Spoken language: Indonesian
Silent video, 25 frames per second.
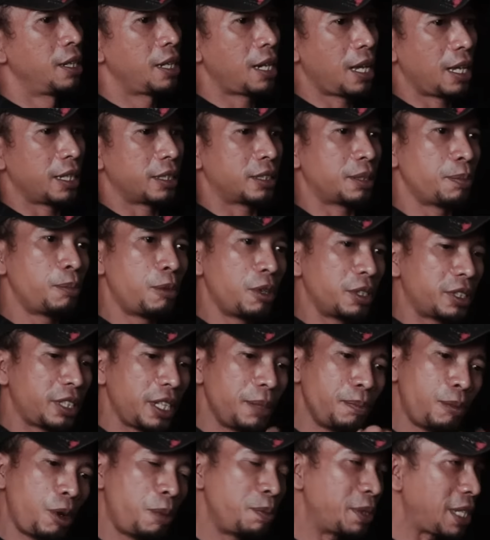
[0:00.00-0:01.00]
nah
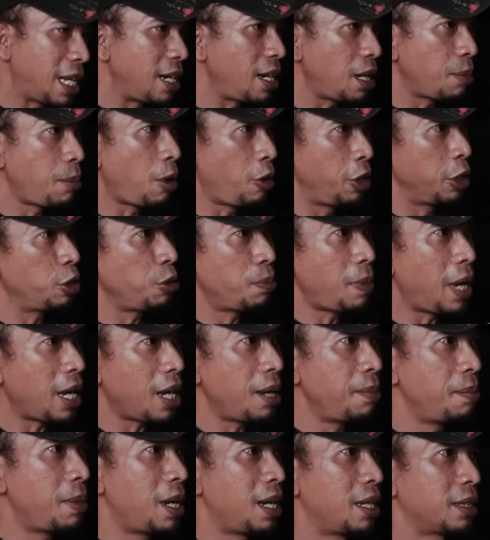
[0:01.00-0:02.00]
saya belum sadar bahwa itu
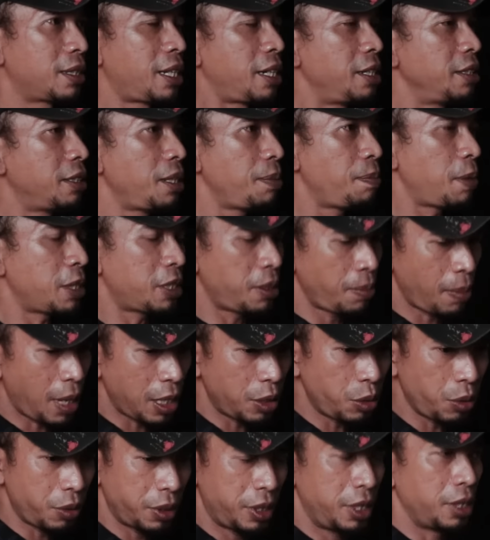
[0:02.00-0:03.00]
makam bang tadinya saya pas
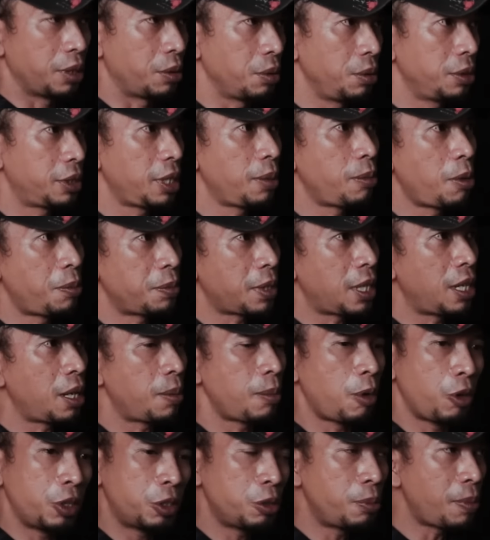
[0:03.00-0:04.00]
masuk ke situ saya belum sadar
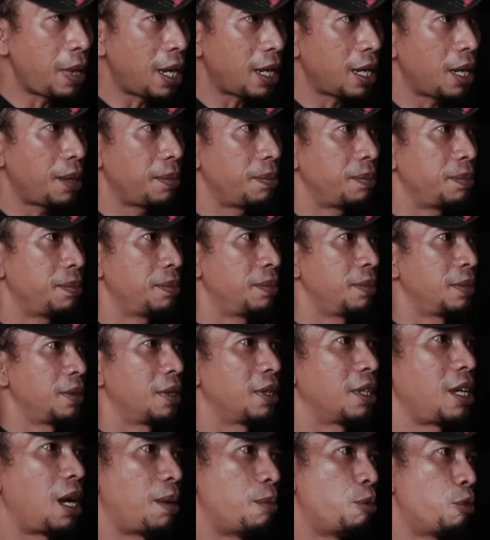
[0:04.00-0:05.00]
bahwa itu makam
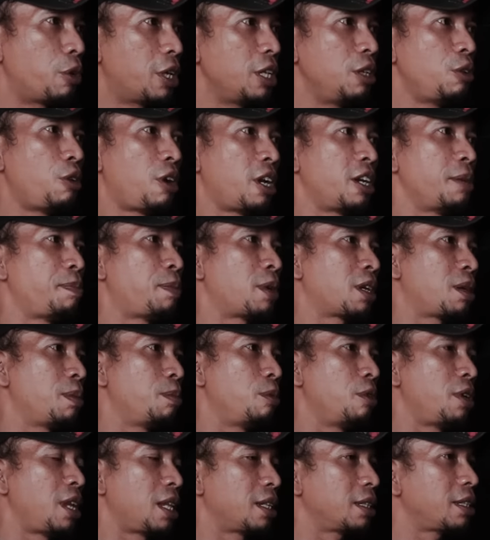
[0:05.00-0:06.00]
nggak mungkin dong ada
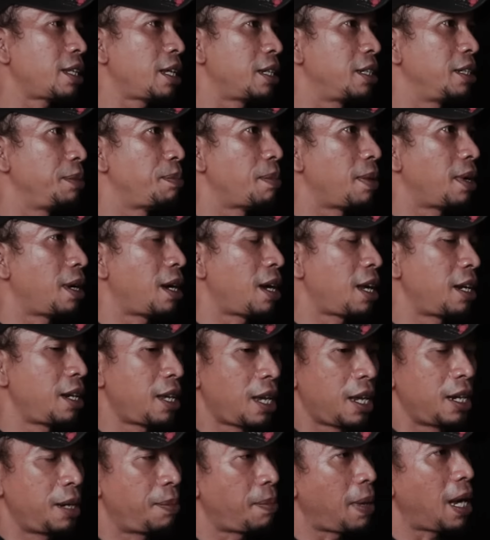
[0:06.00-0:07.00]
perkebunan teh di
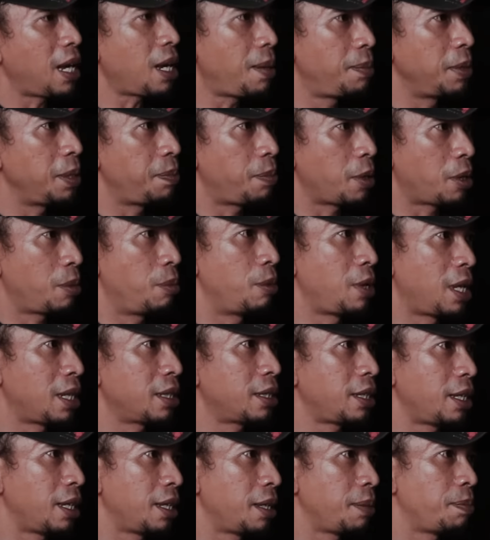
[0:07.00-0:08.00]
ada ada makam di perkebunan
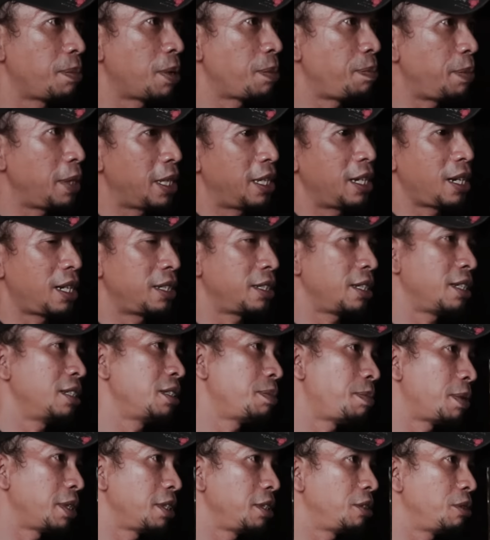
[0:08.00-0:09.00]
teh perpikiran saya
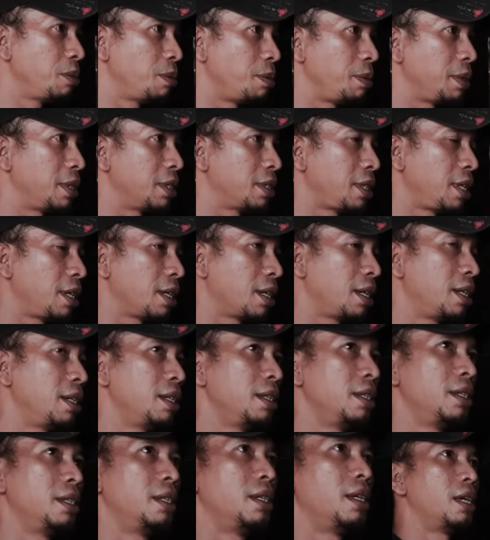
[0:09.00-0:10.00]
seperti itu berpikir saya kan
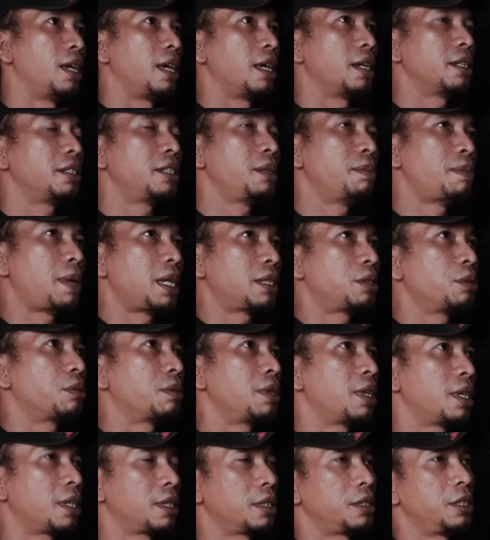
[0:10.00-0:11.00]
akhirnya saya
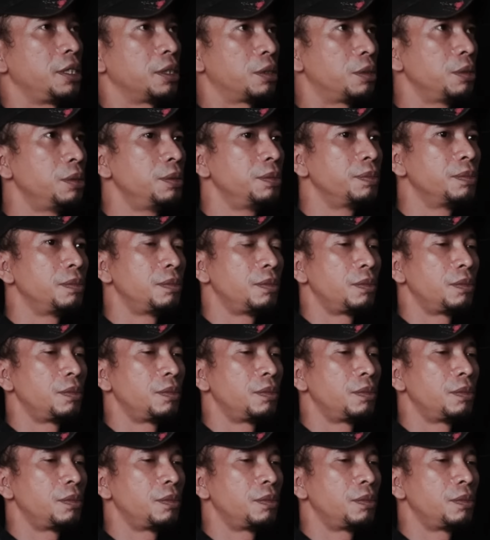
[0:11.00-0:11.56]
masuklah ke situ